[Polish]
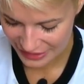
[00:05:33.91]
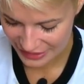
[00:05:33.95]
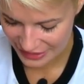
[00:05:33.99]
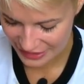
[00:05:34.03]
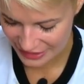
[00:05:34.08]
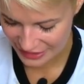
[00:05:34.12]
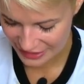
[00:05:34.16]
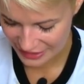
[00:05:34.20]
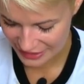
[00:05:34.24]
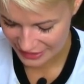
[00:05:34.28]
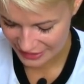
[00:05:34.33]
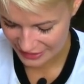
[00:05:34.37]

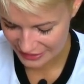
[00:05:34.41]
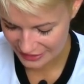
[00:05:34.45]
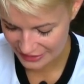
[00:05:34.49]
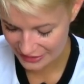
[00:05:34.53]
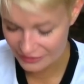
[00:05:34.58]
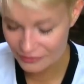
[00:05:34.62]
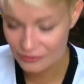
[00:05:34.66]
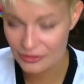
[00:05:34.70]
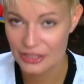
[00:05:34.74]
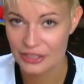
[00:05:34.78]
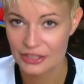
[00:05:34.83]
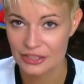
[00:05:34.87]
E,
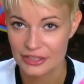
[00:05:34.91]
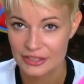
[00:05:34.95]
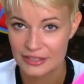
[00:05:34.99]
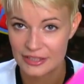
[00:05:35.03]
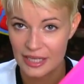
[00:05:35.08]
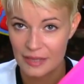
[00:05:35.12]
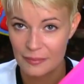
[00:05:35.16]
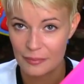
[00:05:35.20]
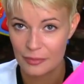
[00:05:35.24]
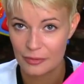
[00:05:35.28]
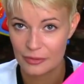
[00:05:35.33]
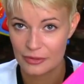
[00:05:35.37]
I właśnie
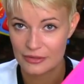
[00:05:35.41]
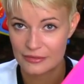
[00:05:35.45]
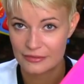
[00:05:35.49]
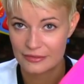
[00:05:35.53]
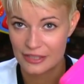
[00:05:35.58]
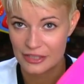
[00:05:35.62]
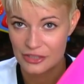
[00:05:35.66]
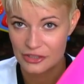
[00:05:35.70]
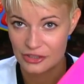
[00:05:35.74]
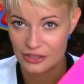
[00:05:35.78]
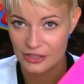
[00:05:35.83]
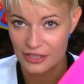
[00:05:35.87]
ta
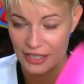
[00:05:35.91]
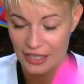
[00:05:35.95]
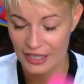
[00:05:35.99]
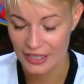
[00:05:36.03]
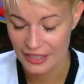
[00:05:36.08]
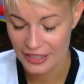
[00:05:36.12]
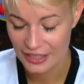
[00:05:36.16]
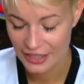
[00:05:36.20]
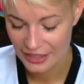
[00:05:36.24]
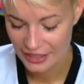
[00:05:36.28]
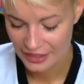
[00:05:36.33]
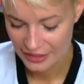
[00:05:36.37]
polewaczka
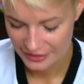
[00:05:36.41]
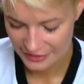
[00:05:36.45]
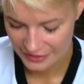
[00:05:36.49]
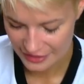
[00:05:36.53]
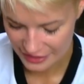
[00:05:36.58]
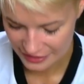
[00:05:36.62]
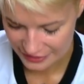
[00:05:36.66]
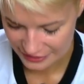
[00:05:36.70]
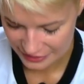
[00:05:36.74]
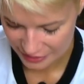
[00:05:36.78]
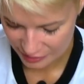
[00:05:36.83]
jak